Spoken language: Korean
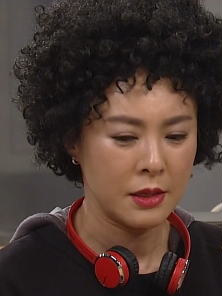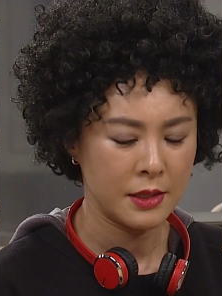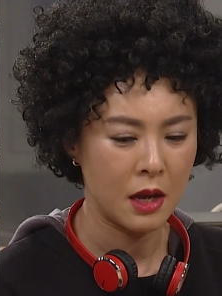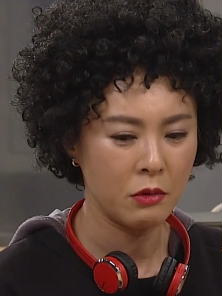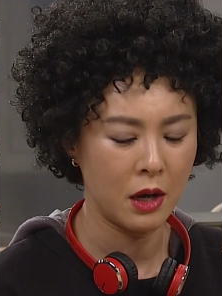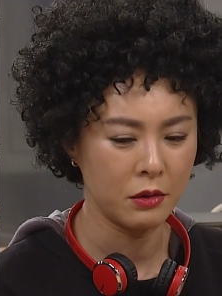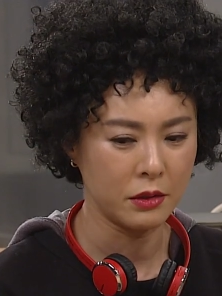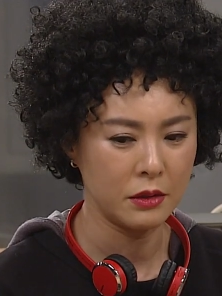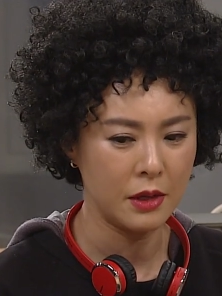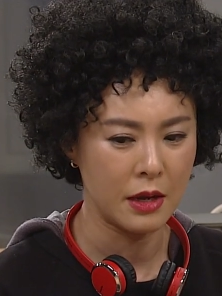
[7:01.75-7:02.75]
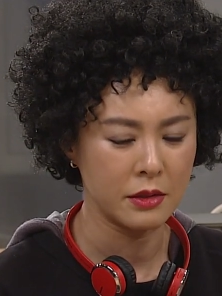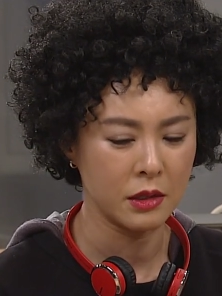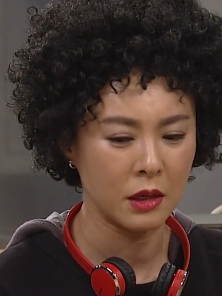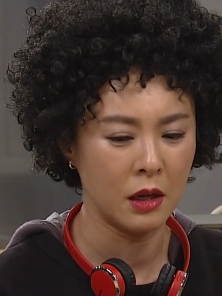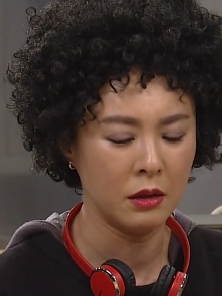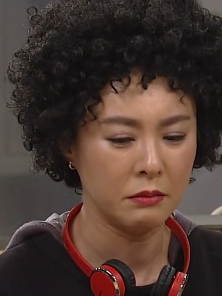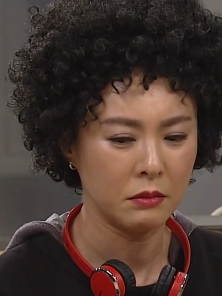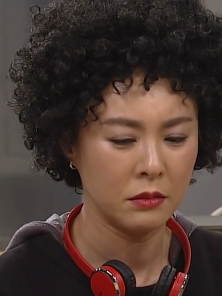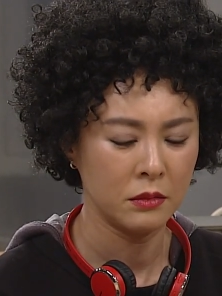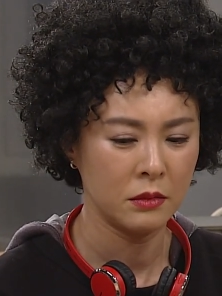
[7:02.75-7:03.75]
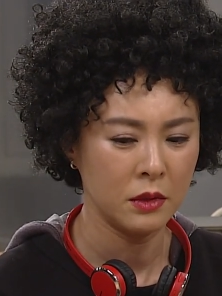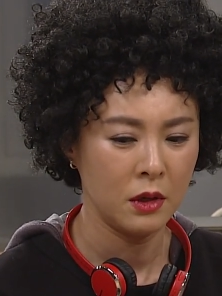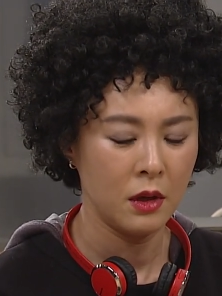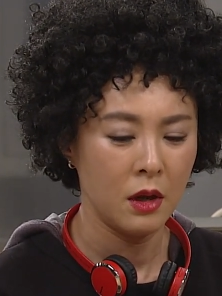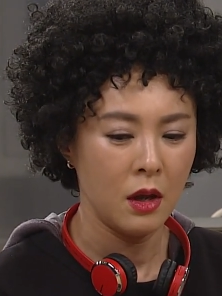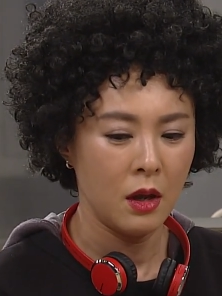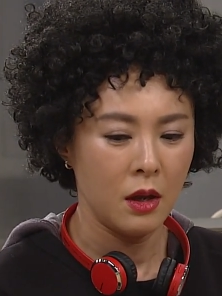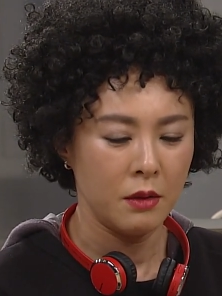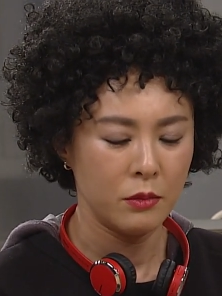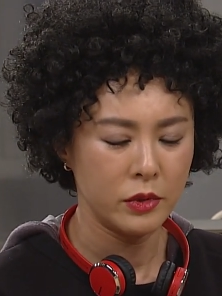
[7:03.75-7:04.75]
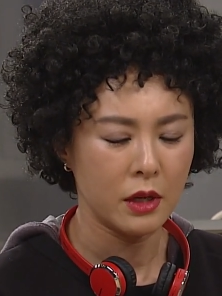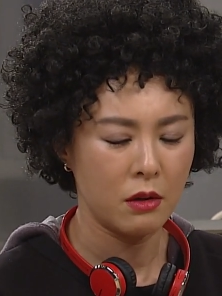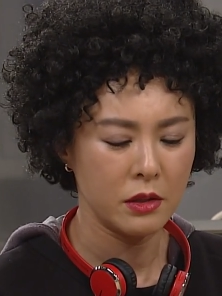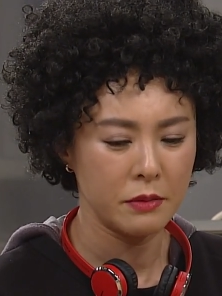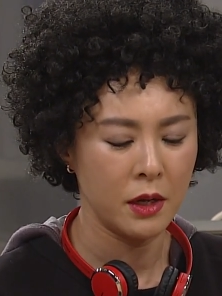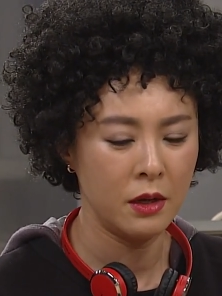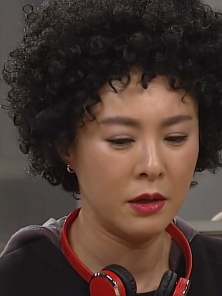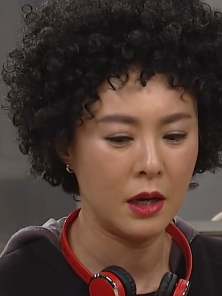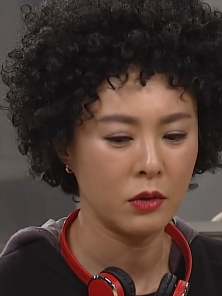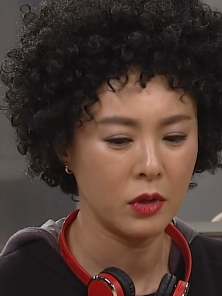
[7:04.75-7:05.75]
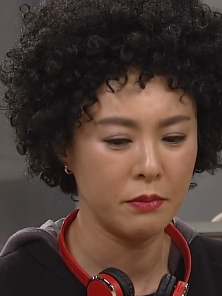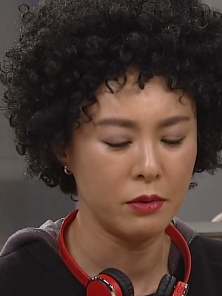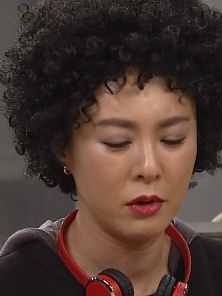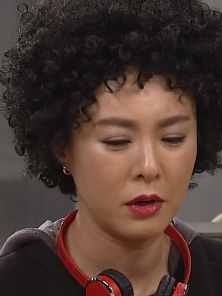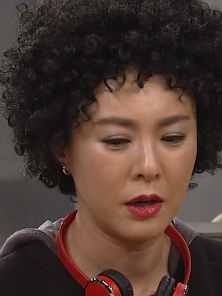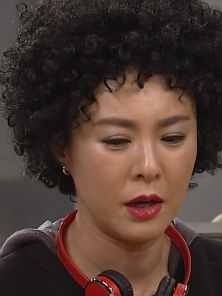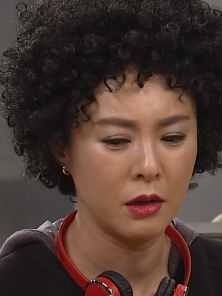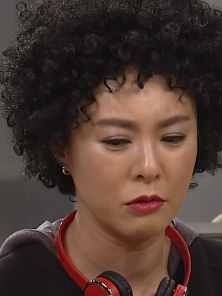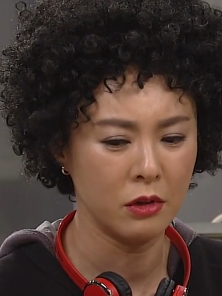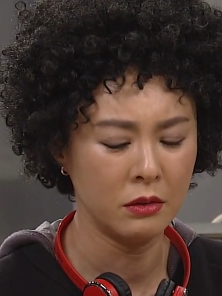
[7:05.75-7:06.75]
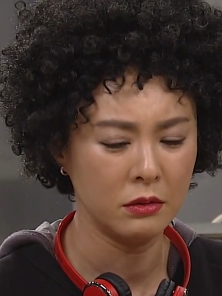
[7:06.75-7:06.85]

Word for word: 사과하고 끝내야지. 문제 커지면 학교에 불러가야 하고